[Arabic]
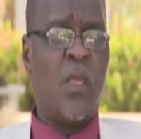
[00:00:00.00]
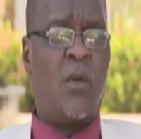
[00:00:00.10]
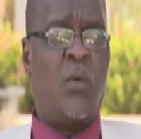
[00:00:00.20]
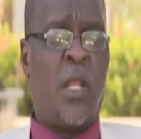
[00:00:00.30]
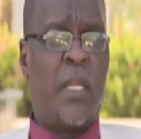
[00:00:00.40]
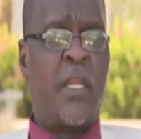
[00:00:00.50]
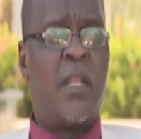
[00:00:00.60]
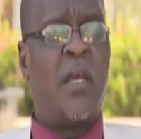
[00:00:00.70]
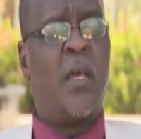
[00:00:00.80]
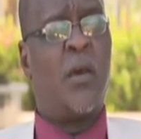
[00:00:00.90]

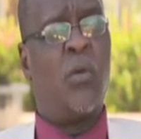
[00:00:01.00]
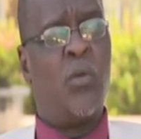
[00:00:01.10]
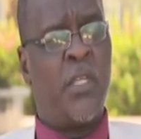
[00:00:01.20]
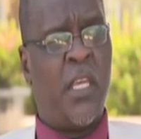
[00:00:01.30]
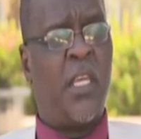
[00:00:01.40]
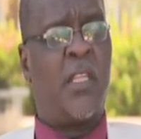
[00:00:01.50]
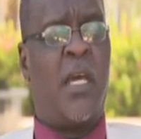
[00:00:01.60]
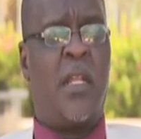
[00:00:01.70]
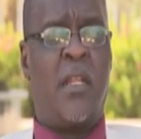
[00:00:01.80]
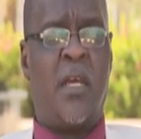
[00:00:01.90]
ولكن أقول جيد
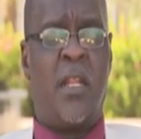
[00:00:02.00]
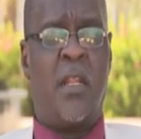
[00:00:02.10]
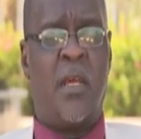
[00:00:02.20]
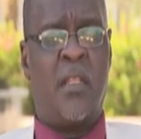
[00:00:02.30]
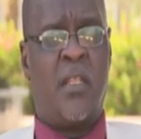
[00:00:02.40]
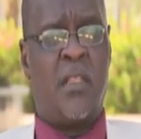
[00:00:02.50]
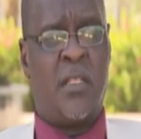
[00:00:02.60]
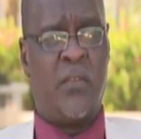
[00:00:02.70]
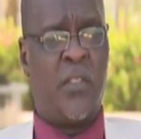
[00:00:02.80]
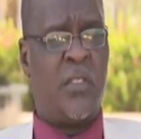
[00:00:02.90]
أن أن أن
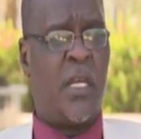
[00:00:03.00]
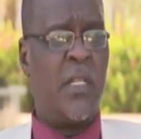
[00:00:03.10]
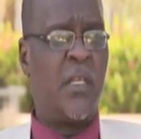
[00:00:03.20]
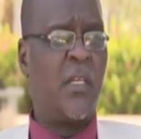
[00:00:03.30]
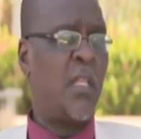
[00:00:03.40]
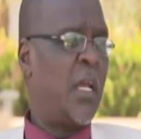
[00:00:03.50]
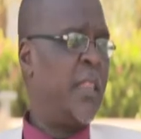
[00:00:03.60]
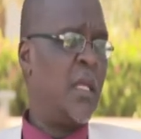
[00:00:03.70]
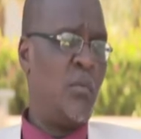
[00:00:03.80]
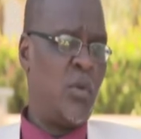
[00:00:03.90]
تلتفت يعني
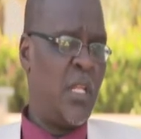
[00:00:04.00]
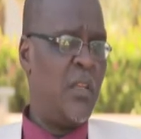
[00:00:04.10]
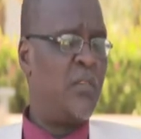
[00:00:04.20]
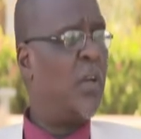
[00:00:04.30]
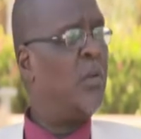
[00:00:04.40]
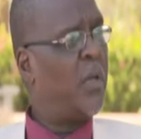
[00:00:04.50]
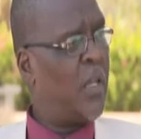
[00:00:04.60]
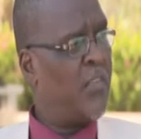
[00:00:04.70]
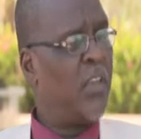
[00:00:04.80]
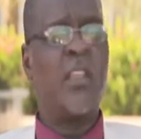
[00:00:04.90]
قطاعاتنا المختلفة
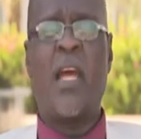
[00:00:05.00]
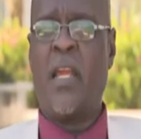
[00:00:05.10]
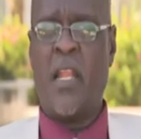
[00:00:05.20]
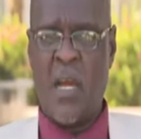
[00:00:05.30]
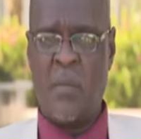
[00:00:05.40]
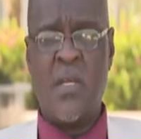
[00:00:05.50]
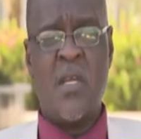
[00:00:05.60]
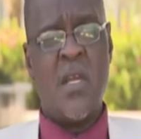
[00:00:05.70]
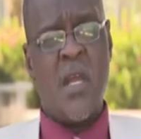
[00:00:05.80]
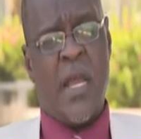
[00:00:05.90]
وبخاصة قطاع الإعلام
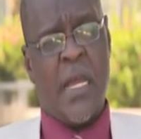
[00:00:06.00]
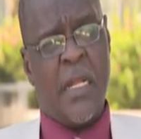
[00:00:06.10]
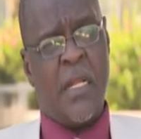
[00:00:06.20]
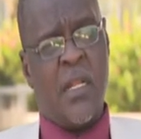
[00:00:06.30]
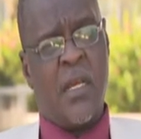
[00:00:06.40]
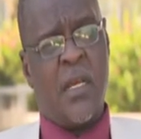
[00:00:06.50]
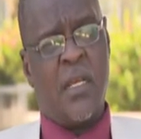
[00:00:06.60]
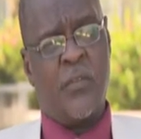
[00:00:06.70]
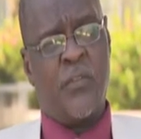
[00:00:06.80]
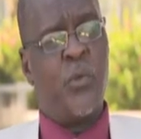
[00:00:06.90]
أن
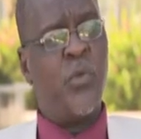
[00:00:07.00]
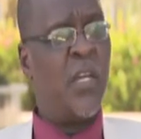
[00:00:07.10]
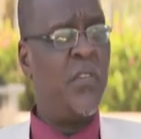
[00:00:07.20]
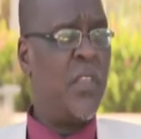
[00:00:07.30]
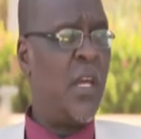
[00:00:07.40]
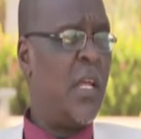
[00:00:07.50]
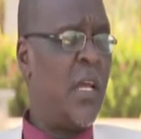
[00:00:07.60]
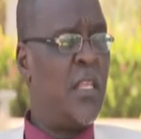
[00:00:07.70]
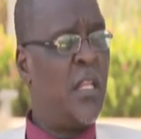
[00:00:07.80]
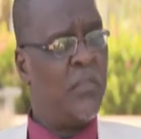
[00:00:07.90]
يفتحوا نافذة على
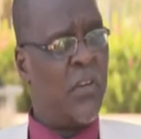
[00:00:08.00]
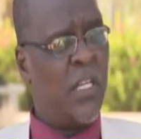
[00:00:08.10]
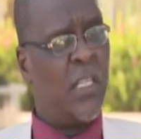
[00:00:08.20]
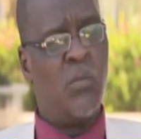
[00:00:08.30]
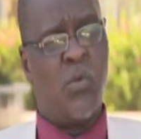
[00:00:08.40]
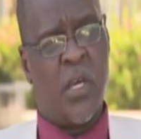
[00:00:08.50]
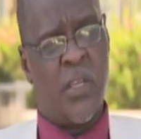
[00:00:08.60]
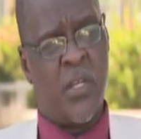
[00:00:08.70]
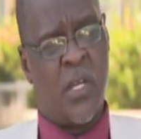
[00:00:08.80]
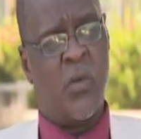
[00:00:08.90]
هذه الكفاءات
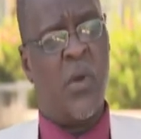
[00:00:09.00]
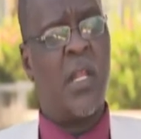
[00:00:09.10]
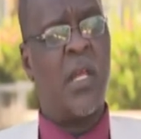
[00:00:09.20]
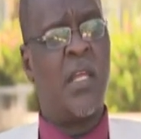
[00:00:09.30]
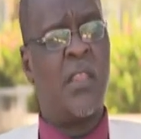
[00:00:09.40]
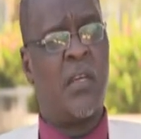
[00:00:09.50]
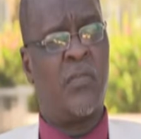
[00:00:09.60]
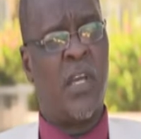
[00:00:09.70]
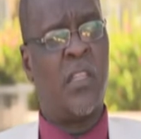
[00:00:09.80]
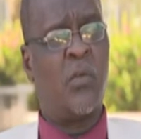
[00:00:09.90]
المهاجرة وعلى هذه
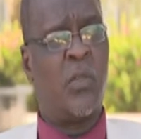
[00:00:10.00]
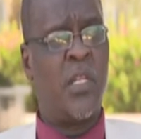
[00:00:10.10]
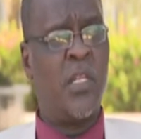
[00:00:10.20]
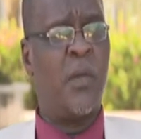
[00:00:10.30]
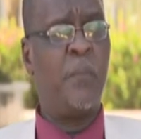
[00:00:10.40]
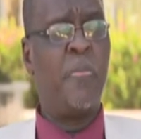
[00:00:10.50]
الكفاءات الوطنية